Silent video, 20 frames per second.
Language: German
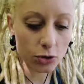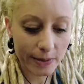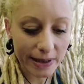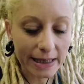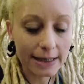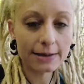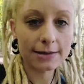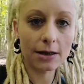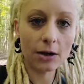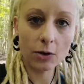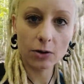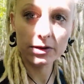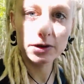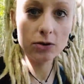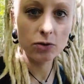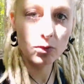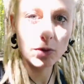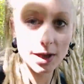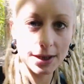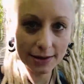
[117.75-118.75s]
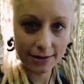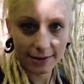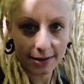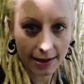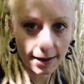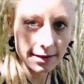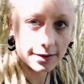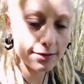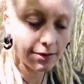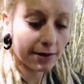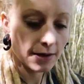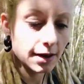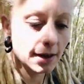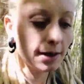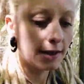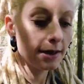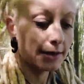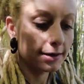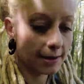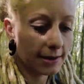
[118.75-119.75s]
spiegelt ja auch die Dualität
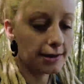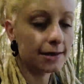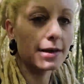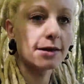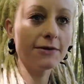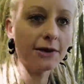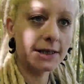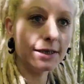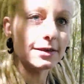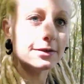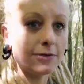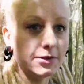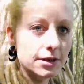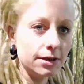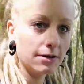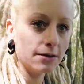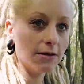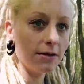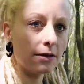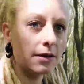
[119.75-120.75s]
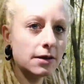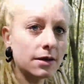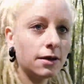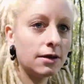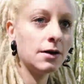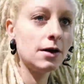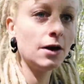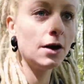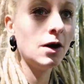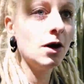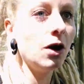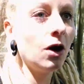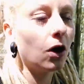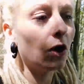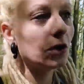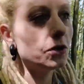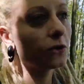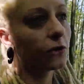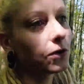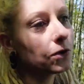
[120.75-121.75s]
dieser Welt wieder.
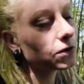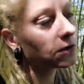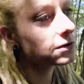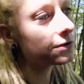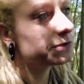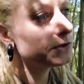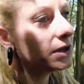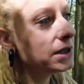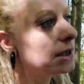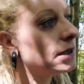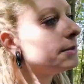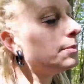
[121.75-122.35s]
Und irgendwie